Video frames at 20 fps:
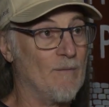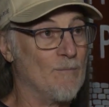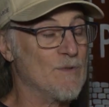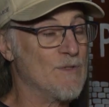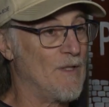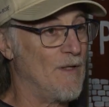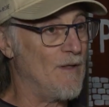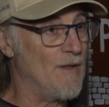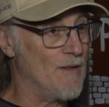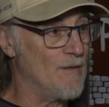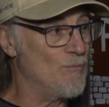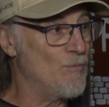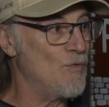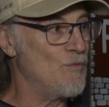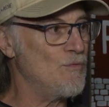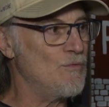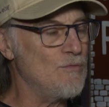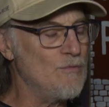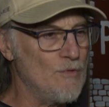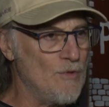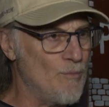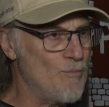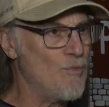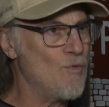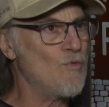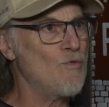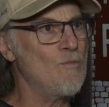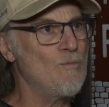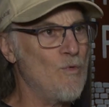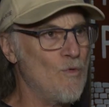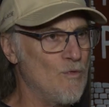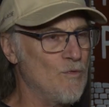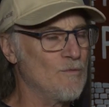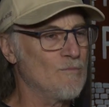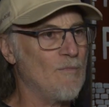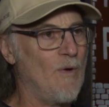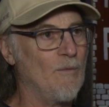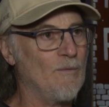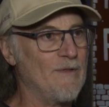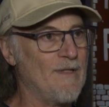Parce qu'il beaucoup, y a beaucoup, beaucoup
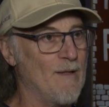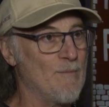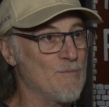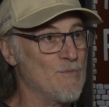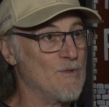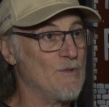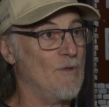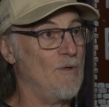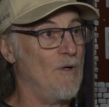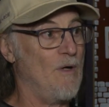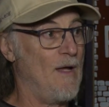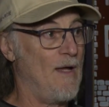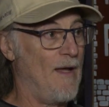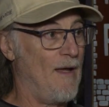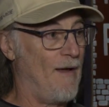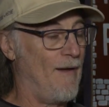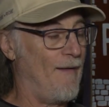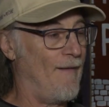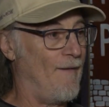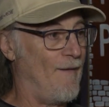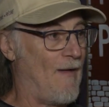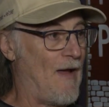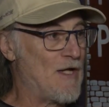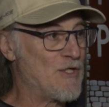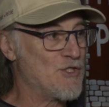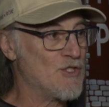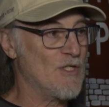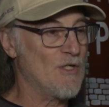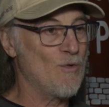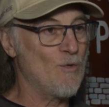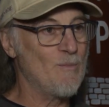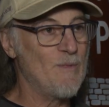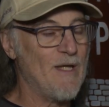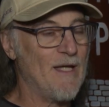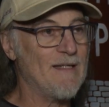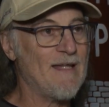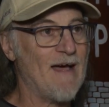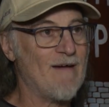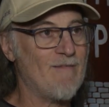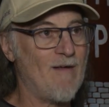de monde qui aime ça, euh, acheter le
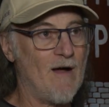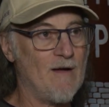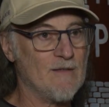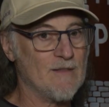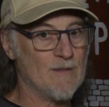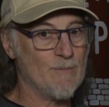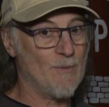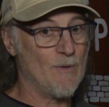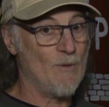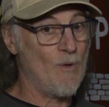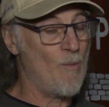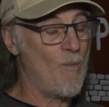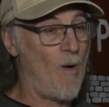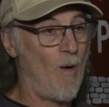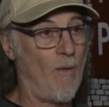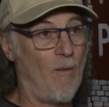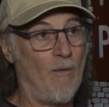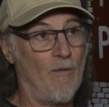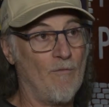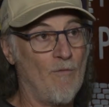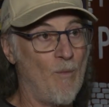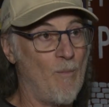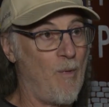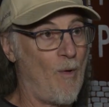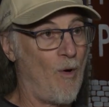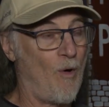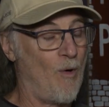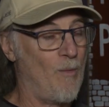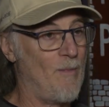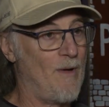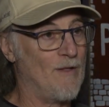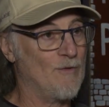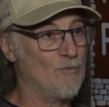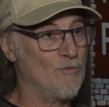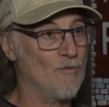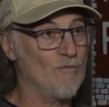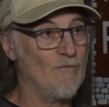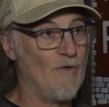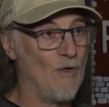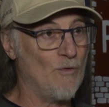billet d'avance. Puis là, ben, on va probablement
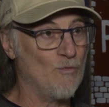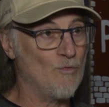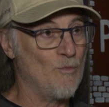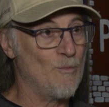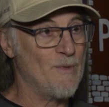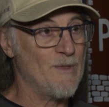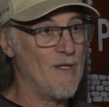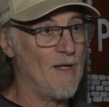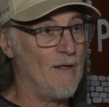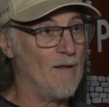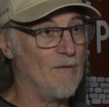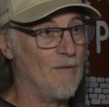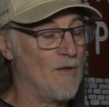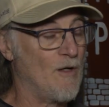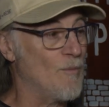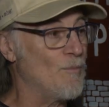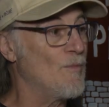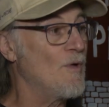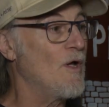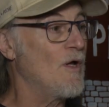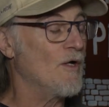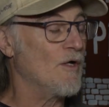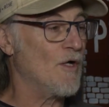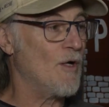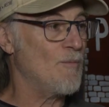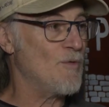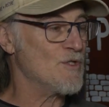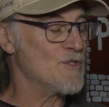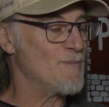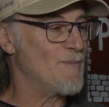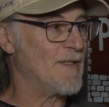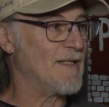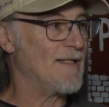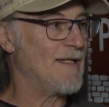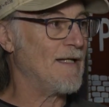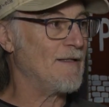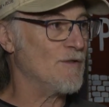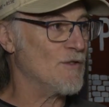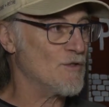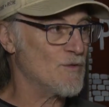tout vendre nos billets. Comme, comme le
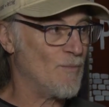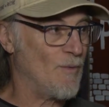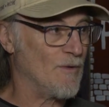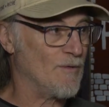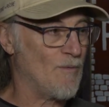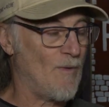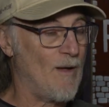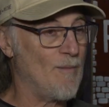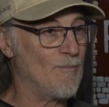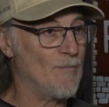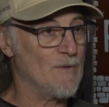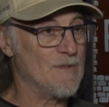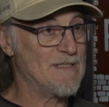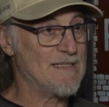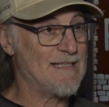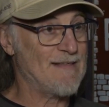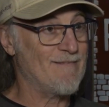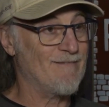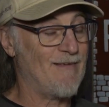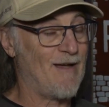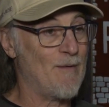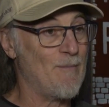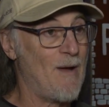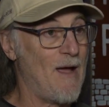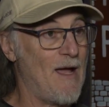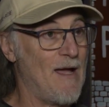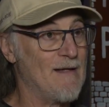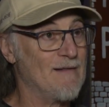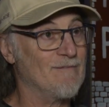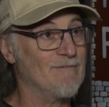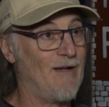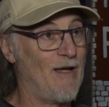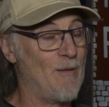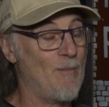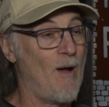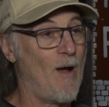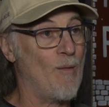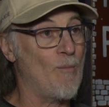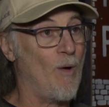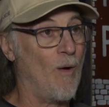spectacle de Spurtramp, c'est vraiment,
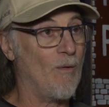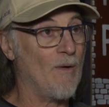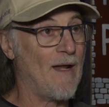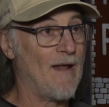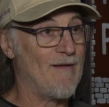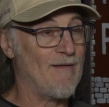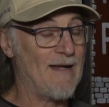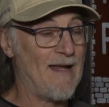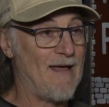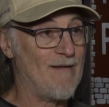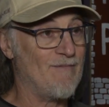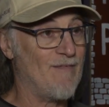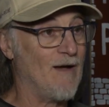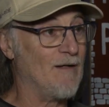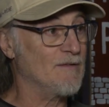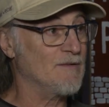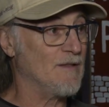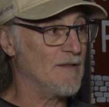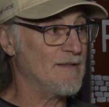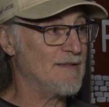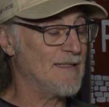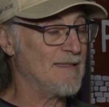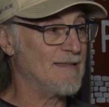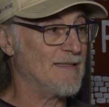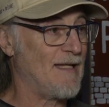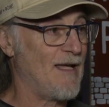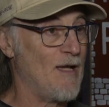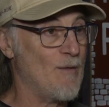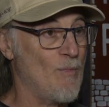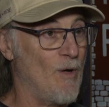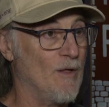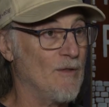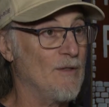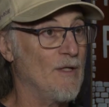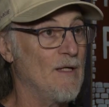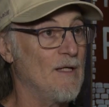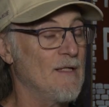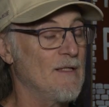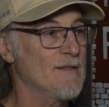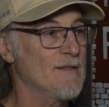vraiment bon. La, vente a été très bonne.
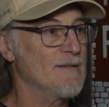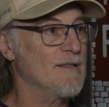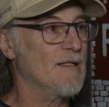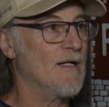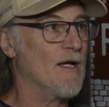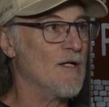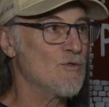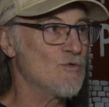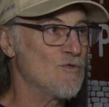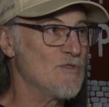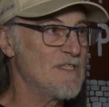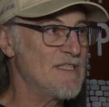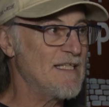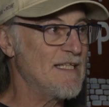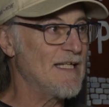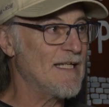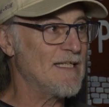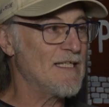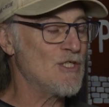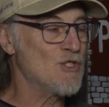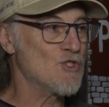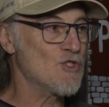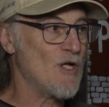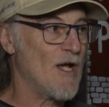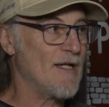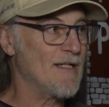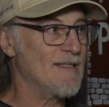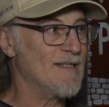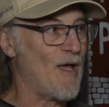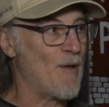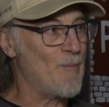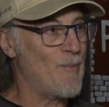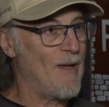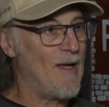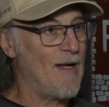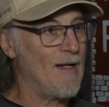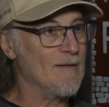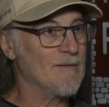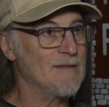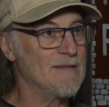C'est quand tu dis qu'il y a des gens qui
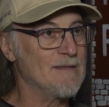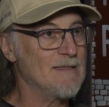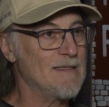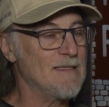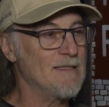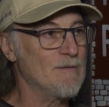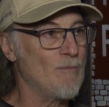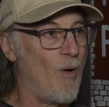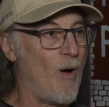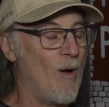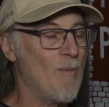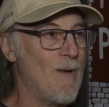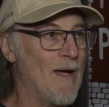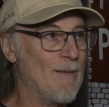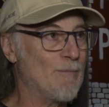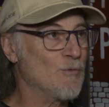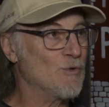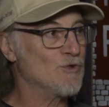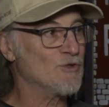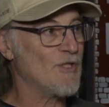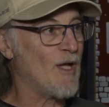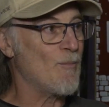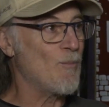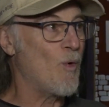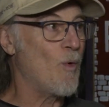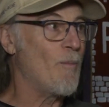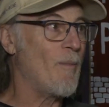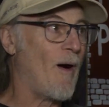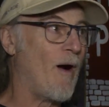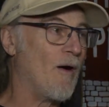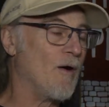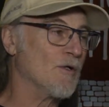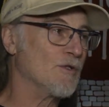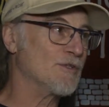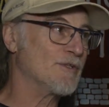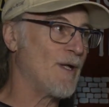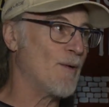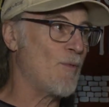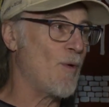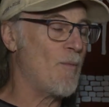t'appellent, qui disent ben, Moi, je suis à Beauport,
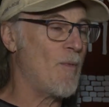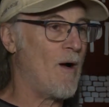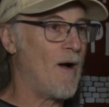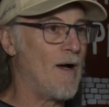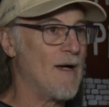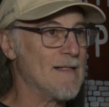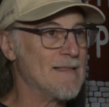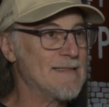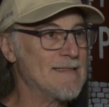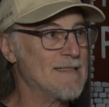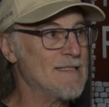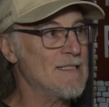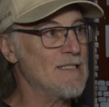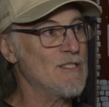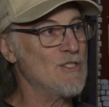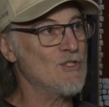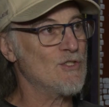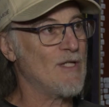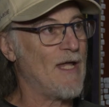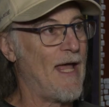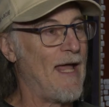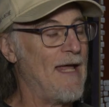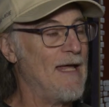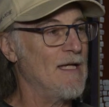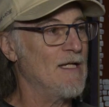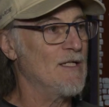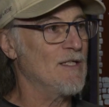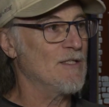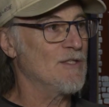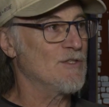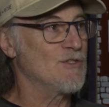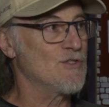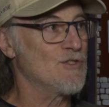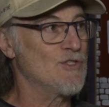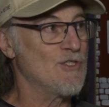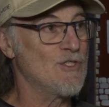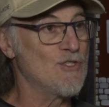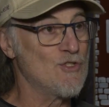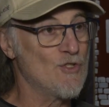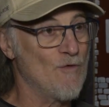je suis à Montmorency, je à
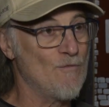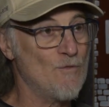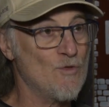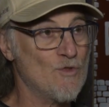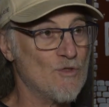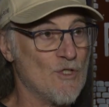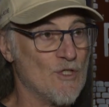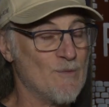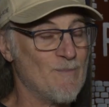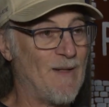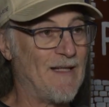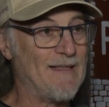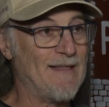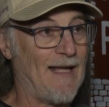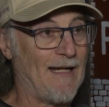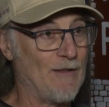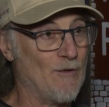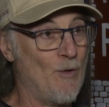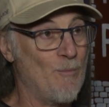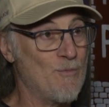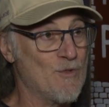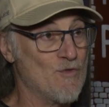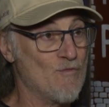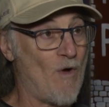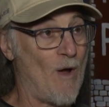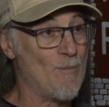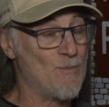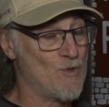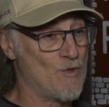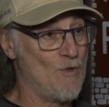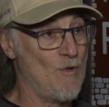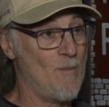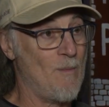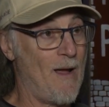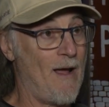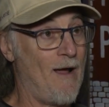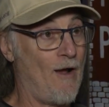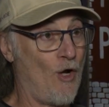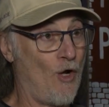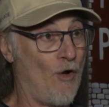j'ai déjà vu ce spectacle-là, puis je veux
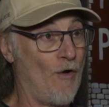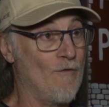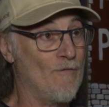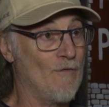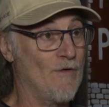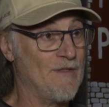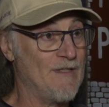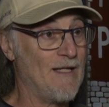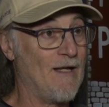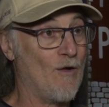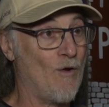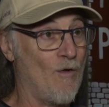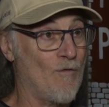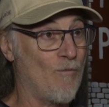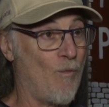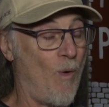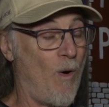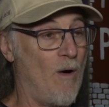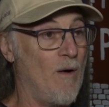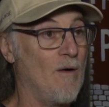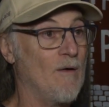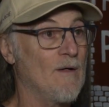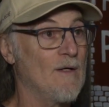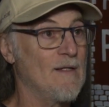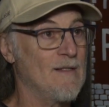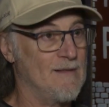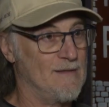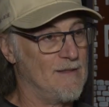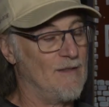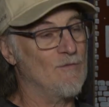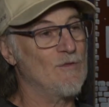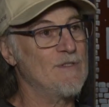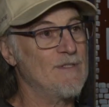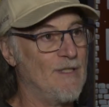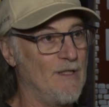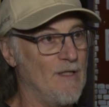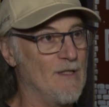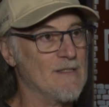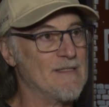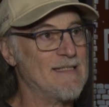absolument revenir le voir. Ça veut
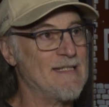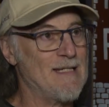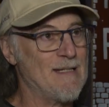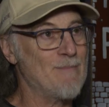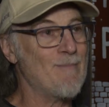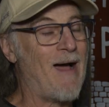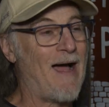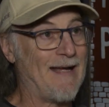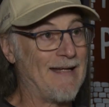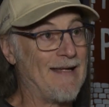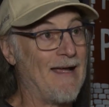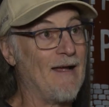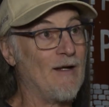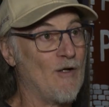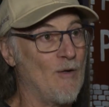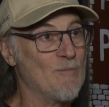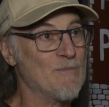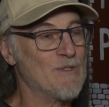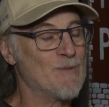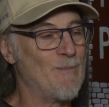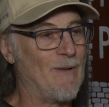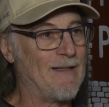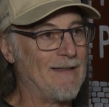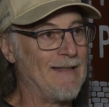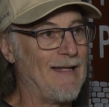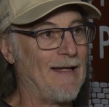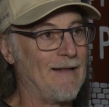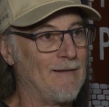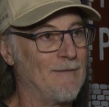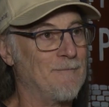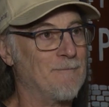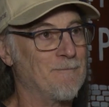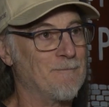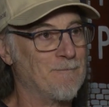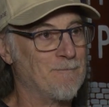dire que c'est marquant comme spectacle.